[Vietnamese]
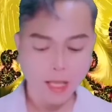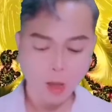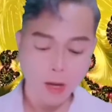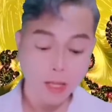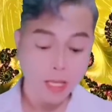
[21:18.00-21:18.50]

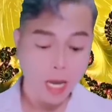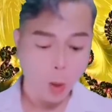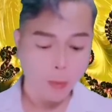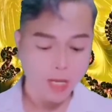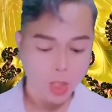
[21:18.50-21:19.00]
Ân Lang
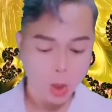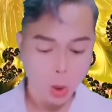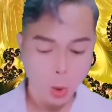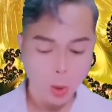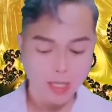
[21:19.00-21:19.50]
Qua thực sự
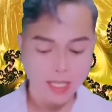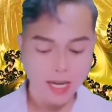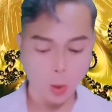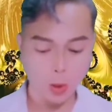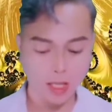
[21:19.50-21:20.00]
là say đến
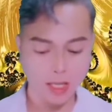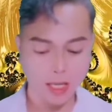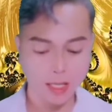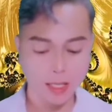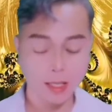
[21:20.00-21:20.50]
không phân biệt
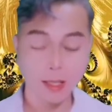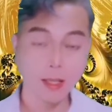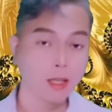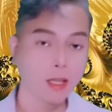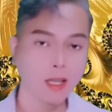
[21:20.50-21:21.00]
phải quấy,
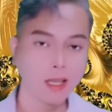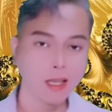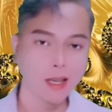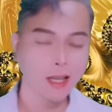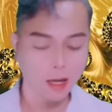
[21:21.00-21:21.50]
ý
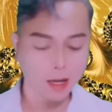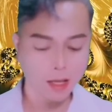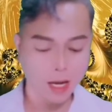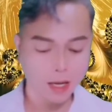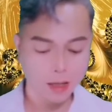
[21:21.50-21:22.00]
thức không rõ
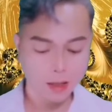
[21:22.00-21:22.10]
ràng.